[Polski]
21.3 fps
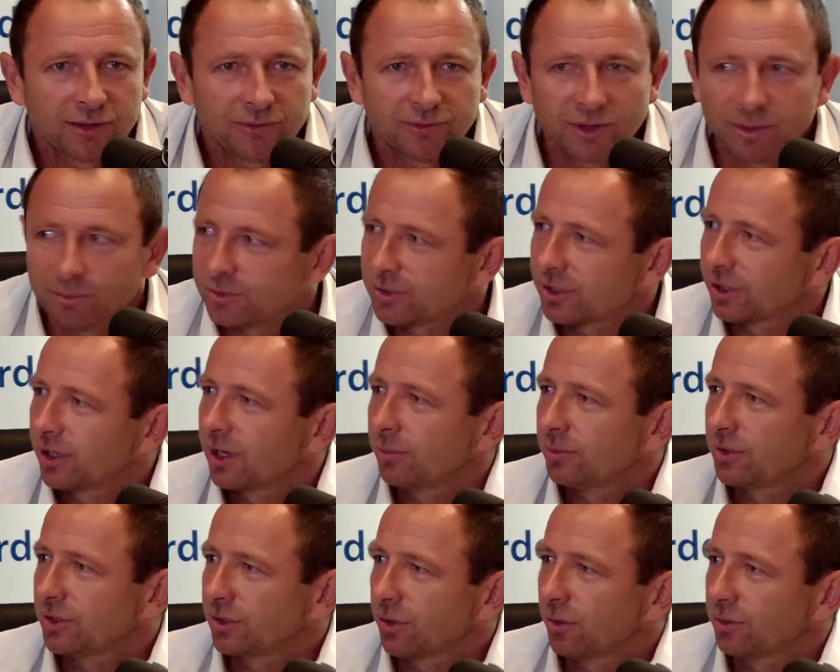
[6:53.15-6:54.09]
Wiemy, że
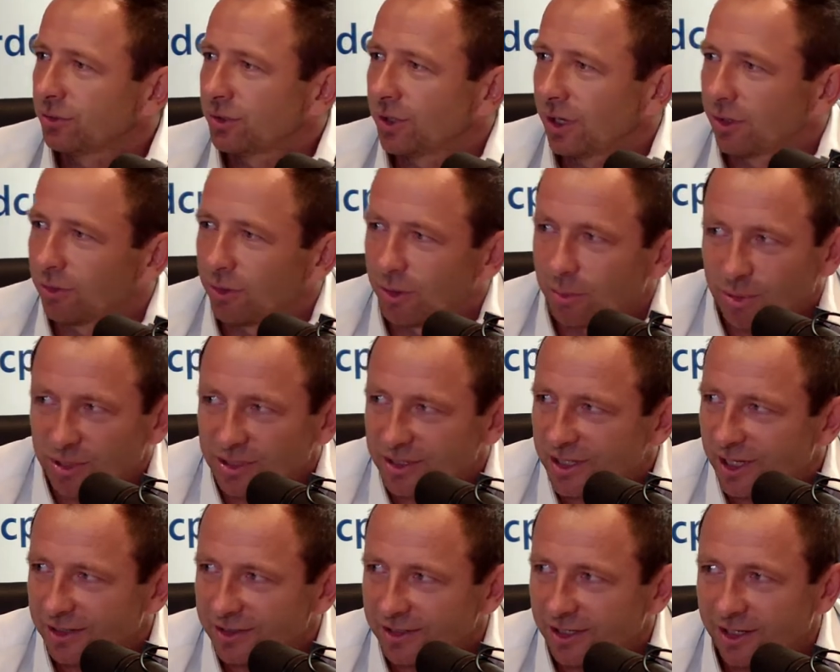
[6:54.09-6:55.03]
gramy z kontry jako
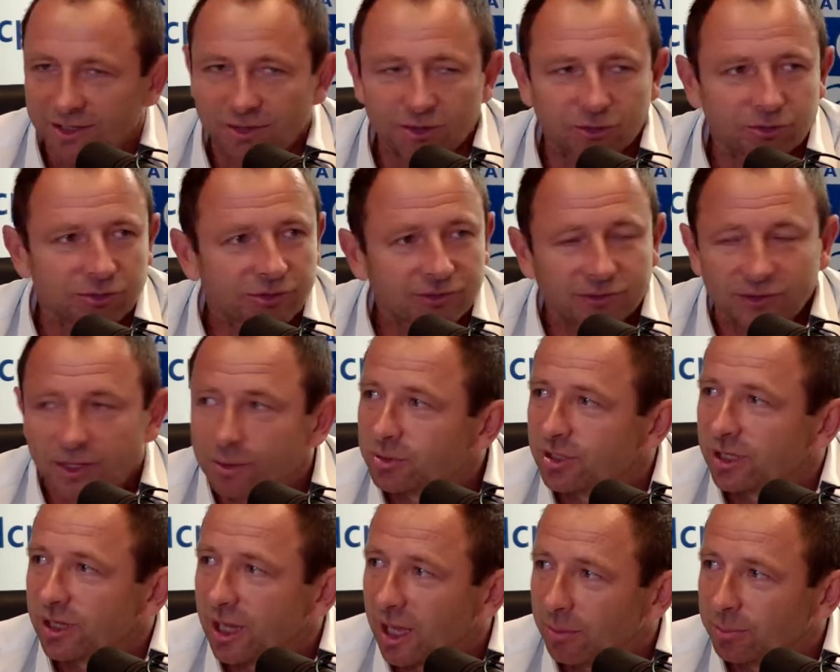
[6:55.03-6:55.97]
reprezentacja i to w tym
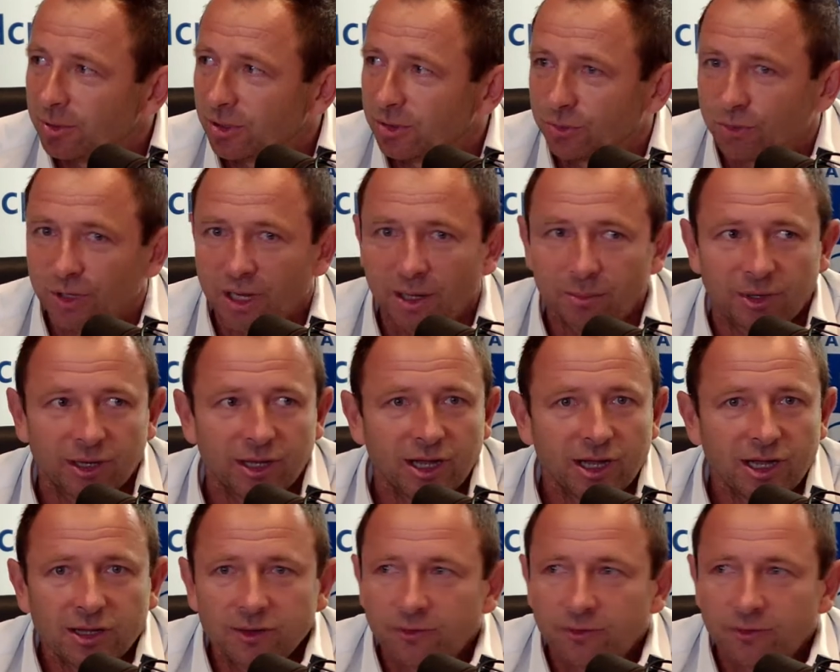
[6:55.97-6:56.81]
się najlepiej czujemy.